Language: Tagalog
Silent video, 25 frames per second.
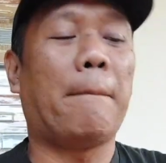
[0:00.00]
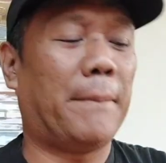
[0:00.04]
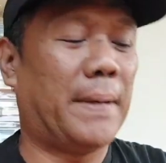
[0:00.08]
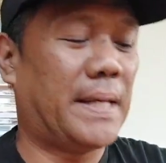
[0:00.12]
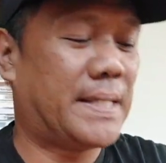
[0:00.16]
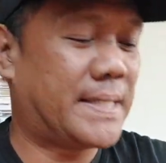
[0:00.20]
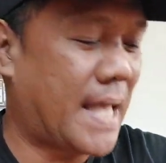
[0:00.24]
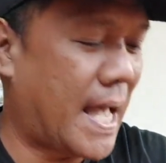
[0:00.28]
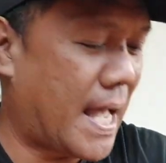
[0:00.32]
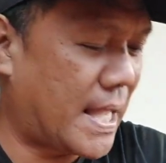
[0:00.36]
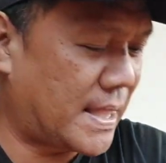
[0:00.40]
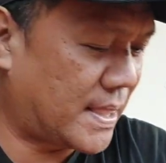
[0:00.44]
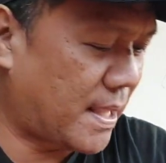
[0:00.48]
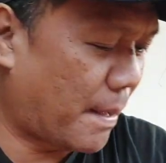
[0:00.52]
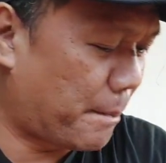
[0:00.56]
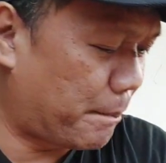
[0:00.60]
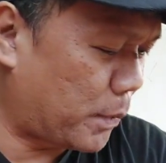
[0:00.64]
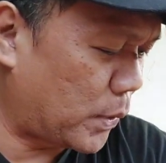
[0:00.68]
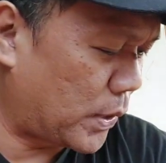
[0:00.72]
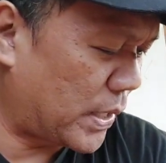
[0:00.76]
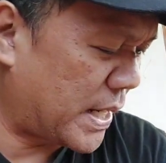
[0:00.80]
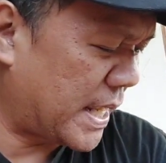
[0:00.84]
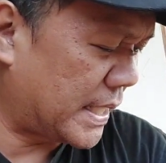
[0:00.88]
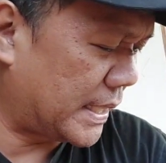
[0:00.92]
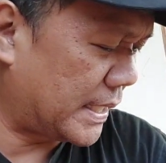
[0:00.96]
bisan na
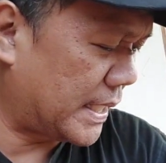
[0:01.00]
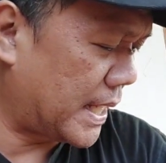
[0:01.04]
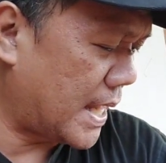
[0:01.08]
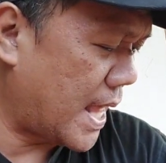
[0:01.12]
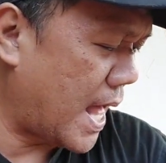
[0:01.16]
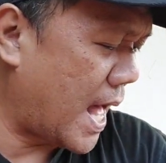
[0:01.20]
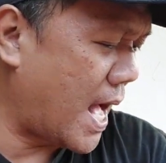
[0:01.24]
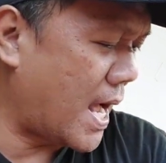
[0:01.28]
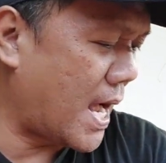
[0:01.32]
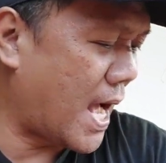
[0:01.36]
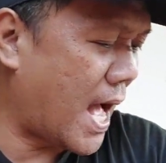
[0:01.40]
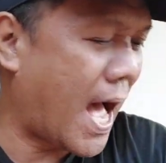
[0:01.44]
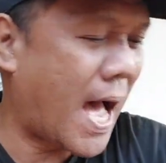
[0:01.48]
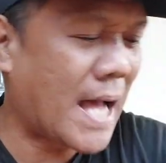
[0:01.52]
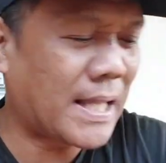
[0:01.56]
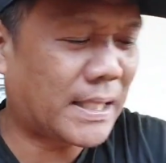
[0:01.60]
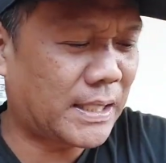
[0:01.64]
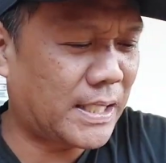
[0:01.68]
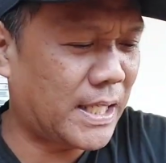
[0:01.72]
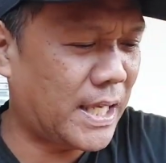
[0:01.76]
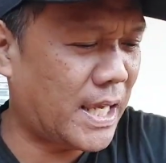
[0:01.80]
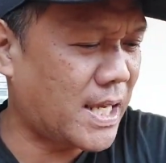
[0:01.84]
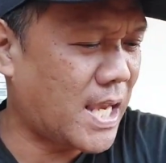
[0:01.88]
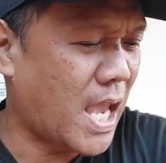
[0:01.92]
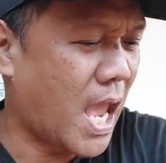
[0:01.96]
po natin ang
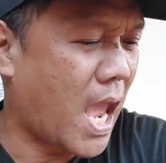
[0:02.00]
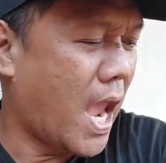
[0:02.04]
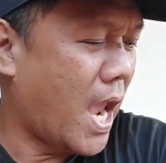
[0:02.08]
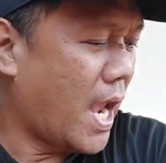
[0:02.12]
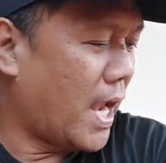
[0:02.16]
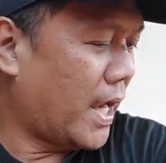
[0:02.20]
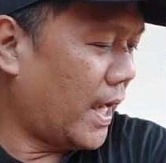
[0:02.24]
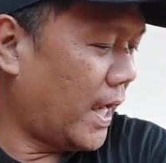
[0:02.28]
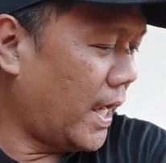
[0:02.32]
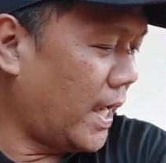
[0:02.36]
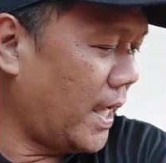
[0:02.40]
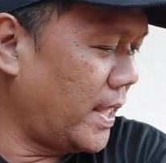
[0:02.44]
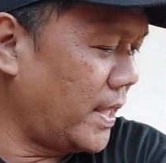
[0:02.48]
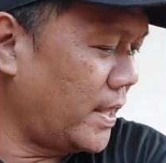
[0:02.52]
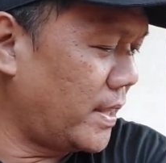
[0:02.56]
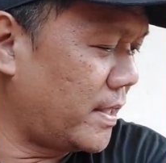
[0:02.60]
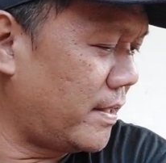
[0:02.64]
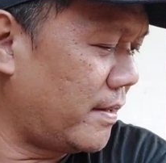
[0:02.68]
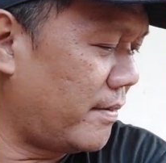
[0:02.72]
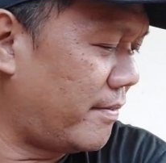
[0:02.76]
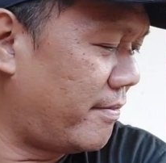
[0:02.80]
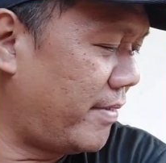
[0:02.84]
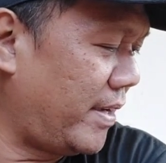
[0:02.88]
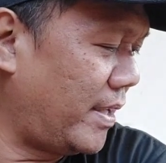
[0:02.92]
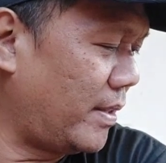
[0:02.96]
ating
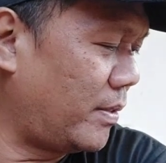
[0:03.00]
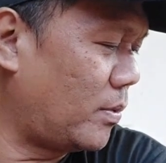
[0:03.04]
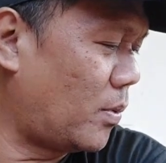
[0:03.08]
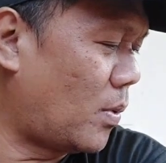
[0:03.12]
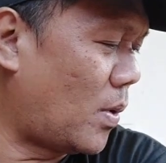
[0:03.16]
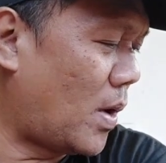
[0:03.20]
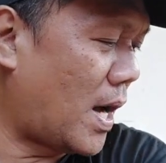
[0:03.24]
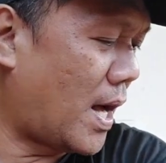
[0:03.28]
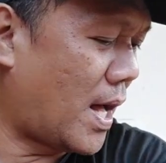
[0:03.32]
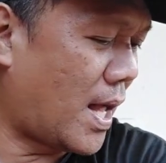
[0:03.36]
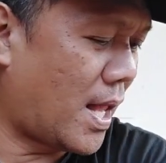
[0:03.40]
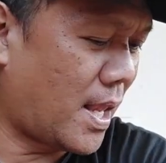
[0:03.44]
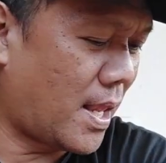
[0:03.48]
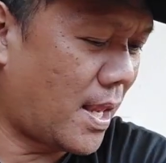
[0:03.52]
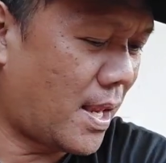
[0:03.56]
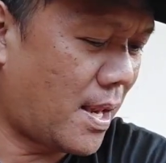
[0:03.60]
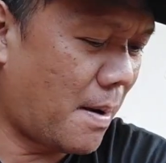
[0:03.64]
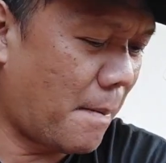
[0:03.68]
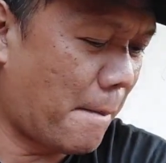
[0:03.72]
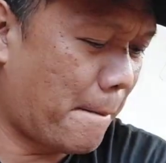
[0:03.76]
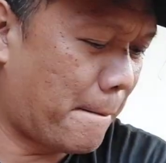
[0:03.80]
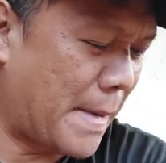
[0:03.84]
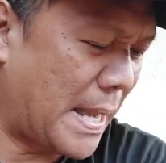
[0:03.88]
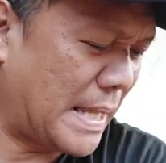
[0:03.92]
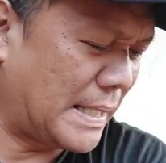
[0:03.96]

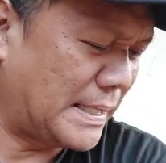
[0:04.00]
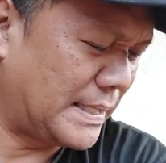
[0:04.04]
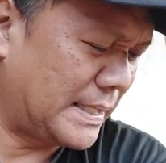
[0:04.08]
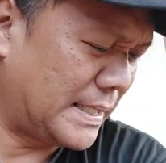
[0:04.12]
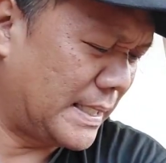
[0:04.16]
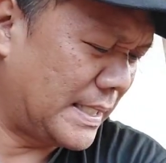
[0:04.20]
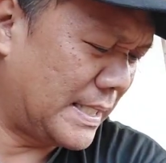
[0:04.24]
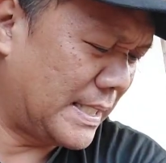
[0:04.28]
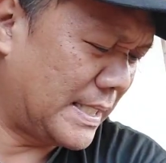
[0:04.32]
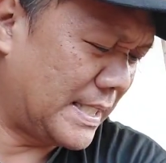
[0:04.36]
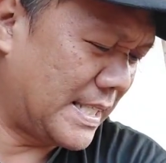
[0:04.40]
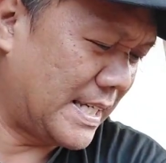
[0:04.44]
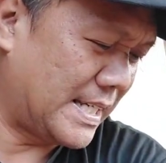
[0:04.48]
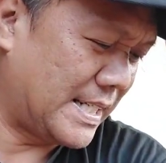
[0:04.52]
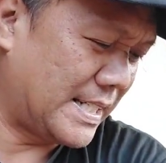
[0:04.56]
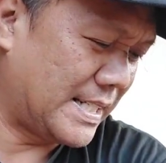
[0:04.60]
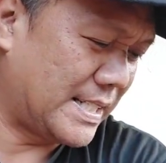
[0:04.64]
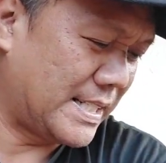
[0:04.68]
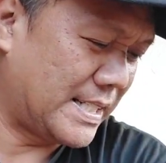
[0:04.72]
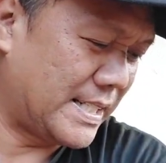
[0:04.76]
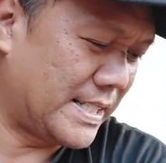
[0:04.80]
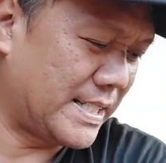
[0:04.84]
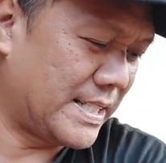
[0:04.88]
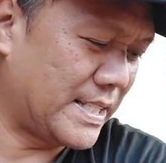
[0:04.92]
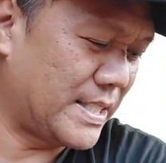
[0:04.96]
individual
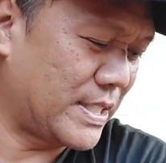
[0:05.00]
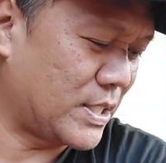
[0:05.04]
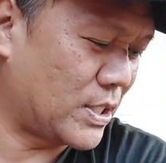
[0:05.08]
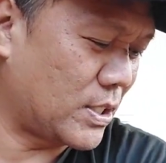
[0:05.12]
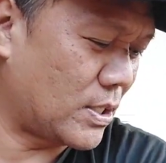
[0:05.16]
bundle.